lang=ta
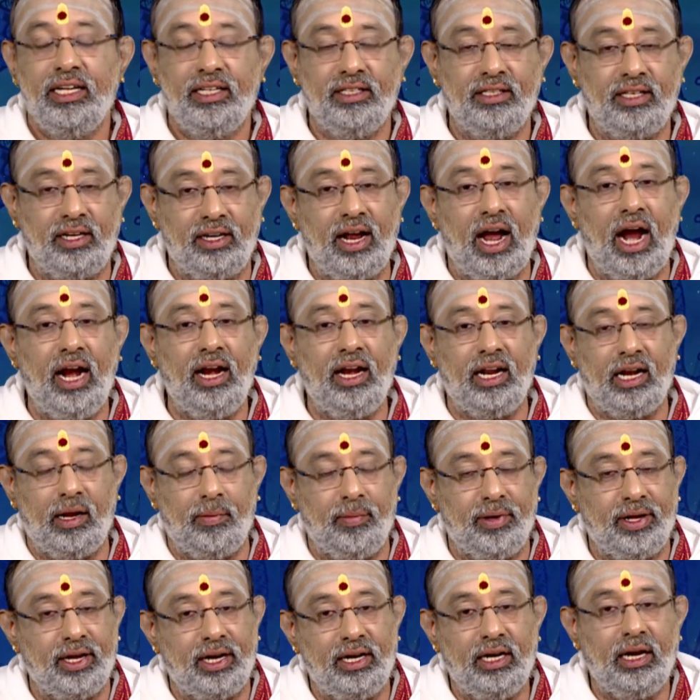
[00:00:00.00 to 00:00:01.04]
இந்த நாளில்
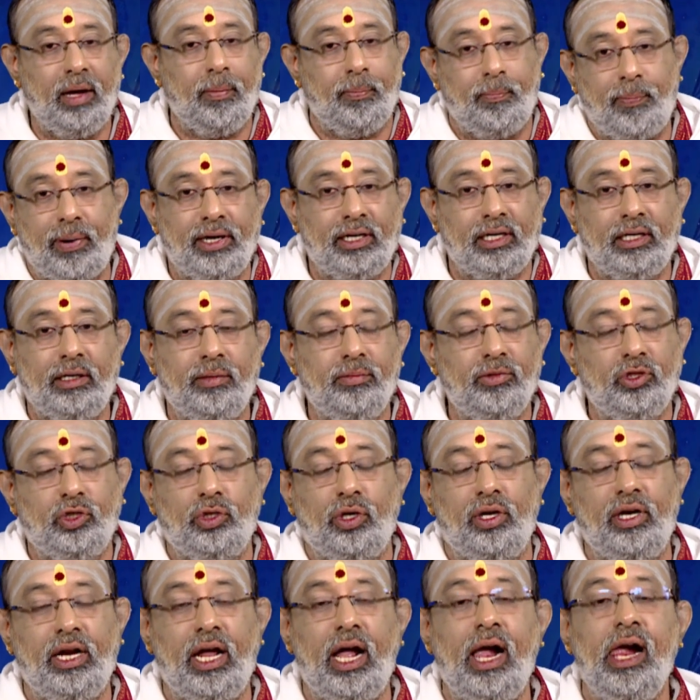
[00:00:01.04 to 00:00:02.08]
நம்ம என்ன பண்ணணும்னு
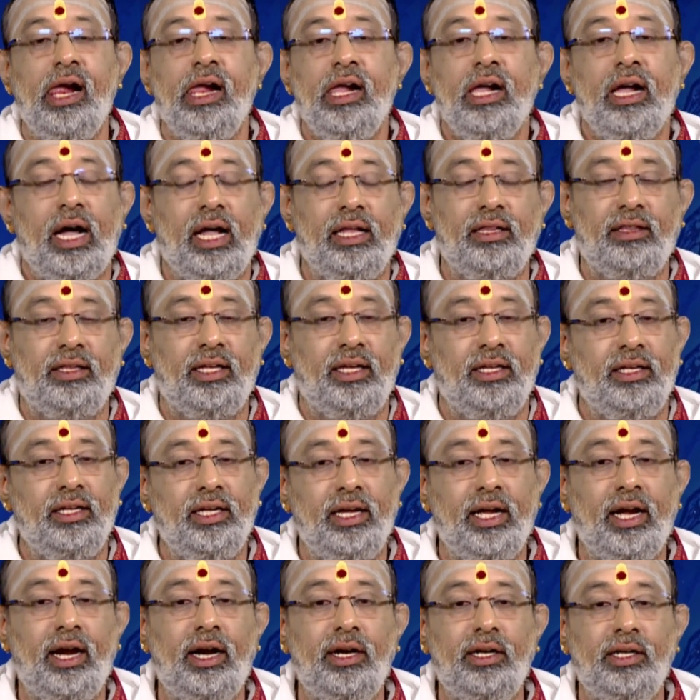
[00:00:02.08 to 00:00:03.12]
சொன்னால் அந்த
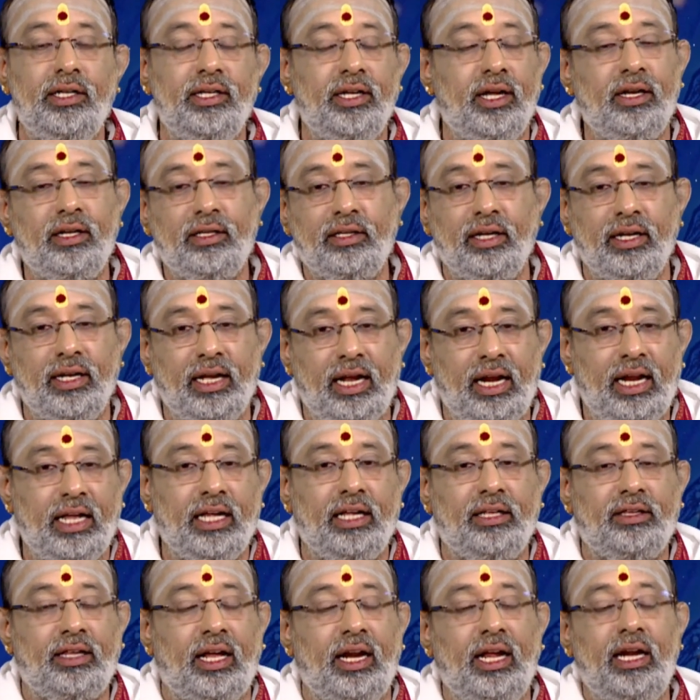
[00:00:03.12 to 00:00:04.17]
ஏழு எருக்க
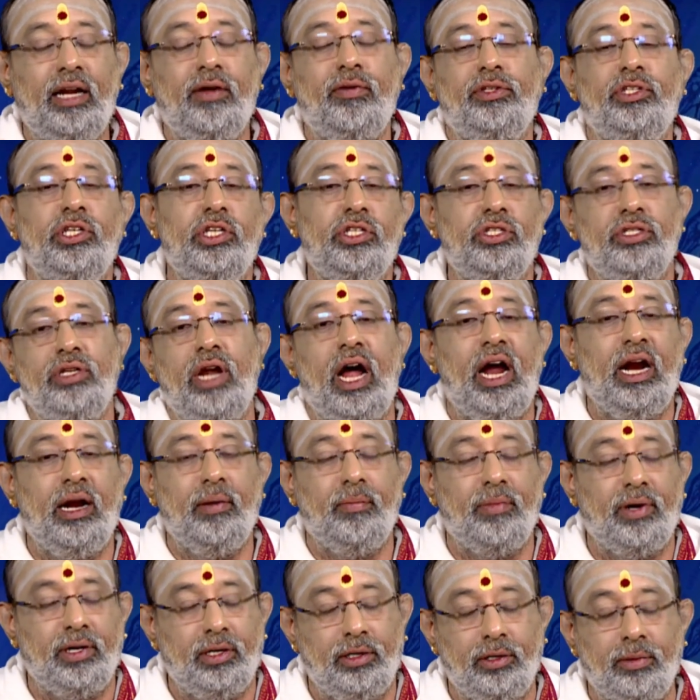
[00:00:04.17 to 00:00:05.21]
இலையை தலையில் வச்சு
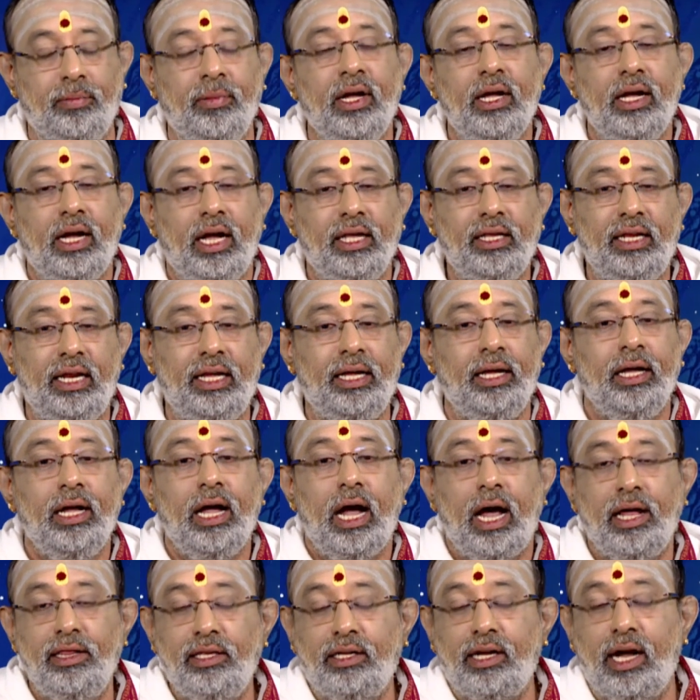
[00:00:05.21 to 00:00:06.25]
ஸ்நானம் பண்ணணும் அதில்
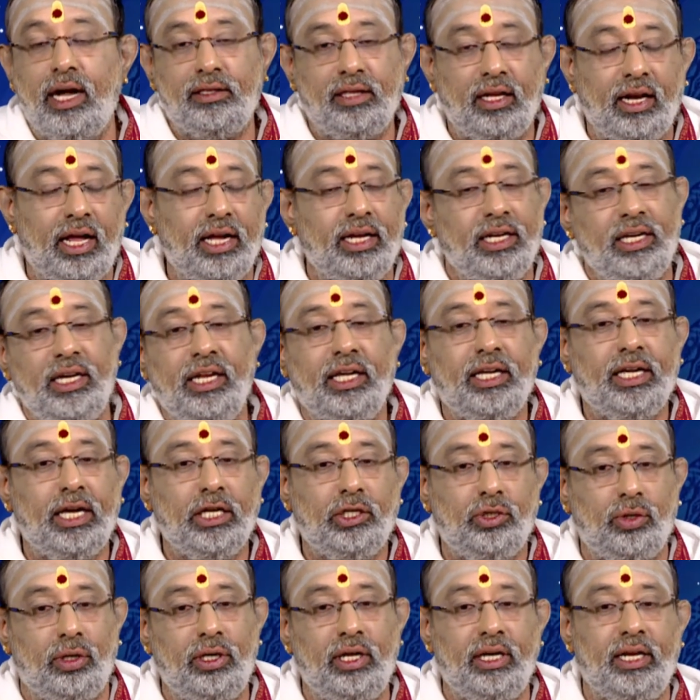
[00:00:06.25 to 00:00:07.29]
அதுக்காக தான் நான் இன்றைக்கே
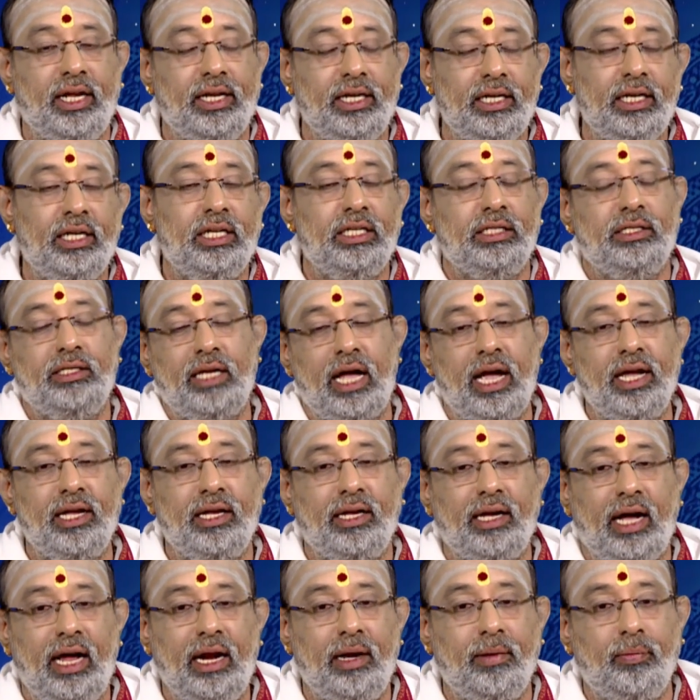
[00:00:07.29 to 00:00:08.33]
சொல்லிடுறேன் இன்றைக்கி
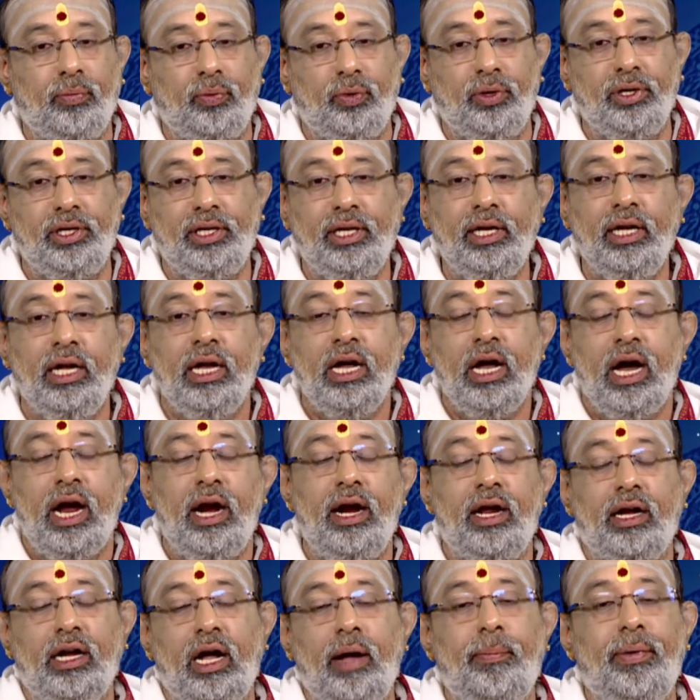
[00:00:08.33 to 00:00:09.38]
சாயங்காலம் போய்
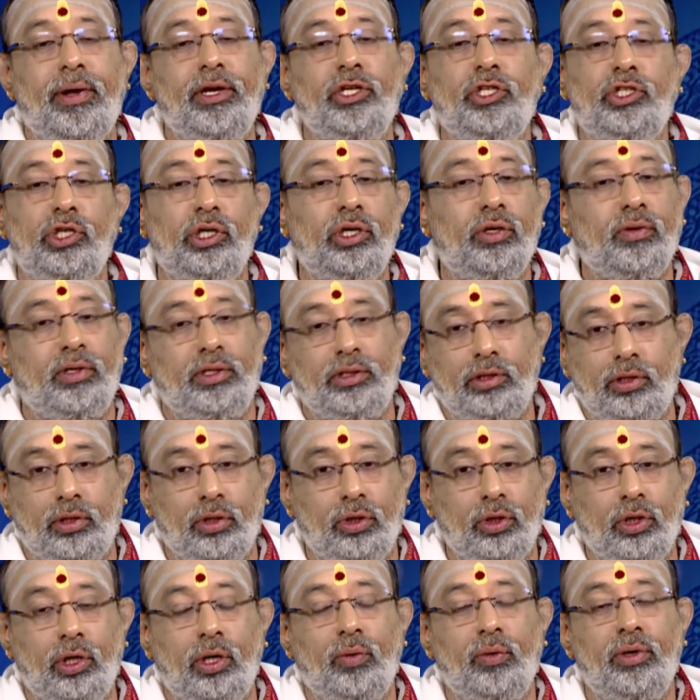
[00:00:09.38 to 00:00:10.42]
அழகாக பறிச்சுண்டு
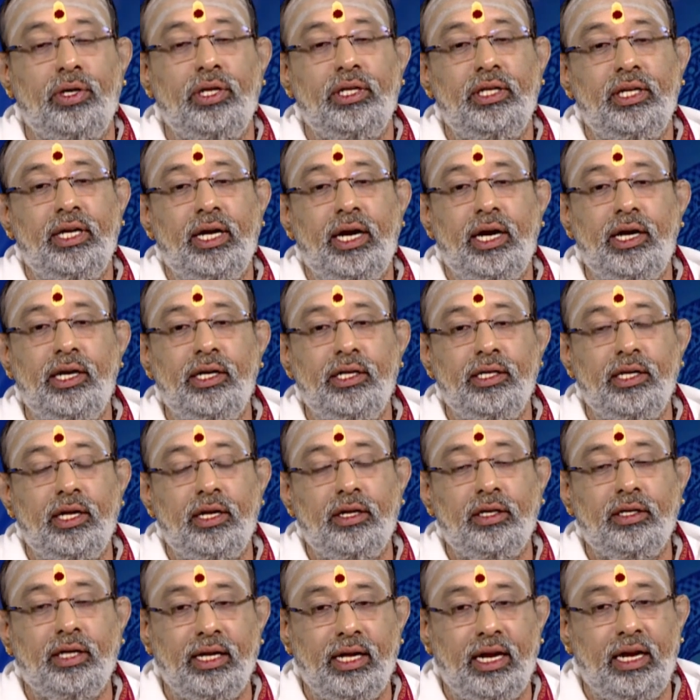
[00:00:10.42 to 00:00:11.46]
வந்துருங்கோ ஒரு ஏழு
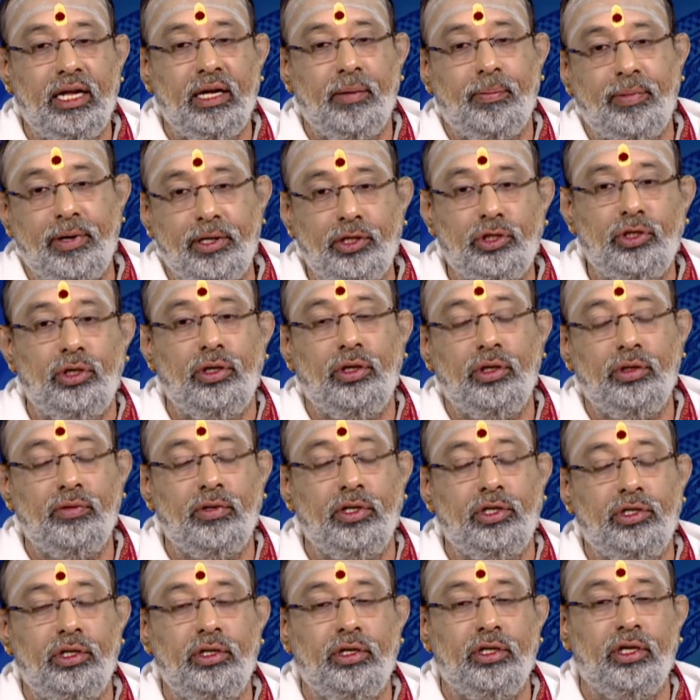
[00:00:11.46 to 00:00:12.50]
எருக்க இலையை பறிச்சுண்டு
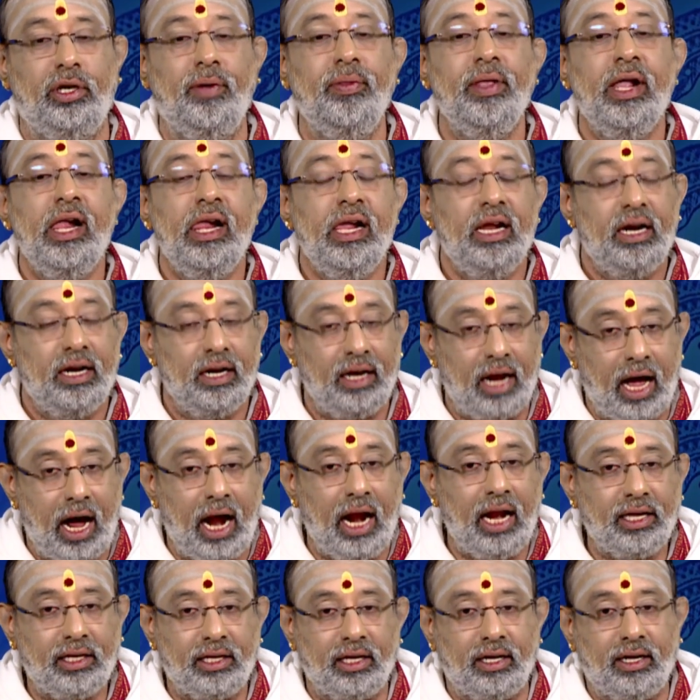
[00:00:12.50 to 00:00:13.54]
வந்து வச்சுட்டு
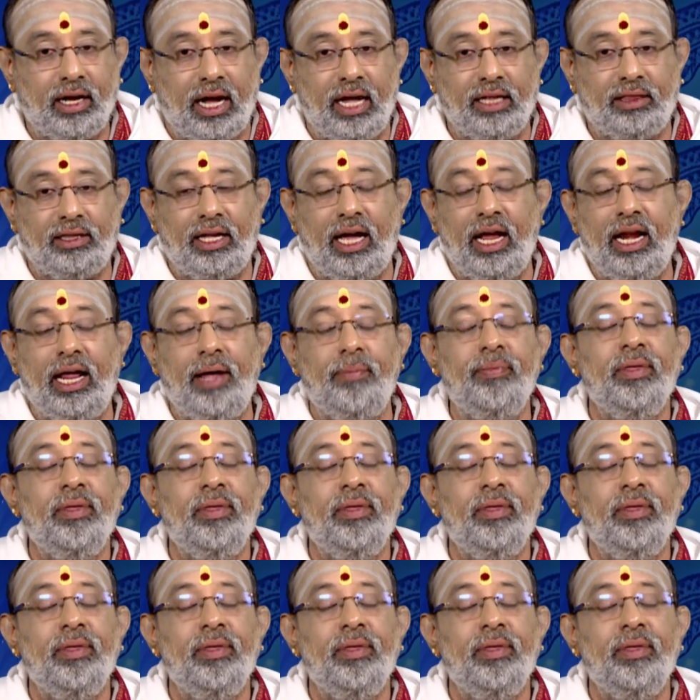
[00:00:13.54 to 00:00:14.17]
நாளைக்கு காத்தால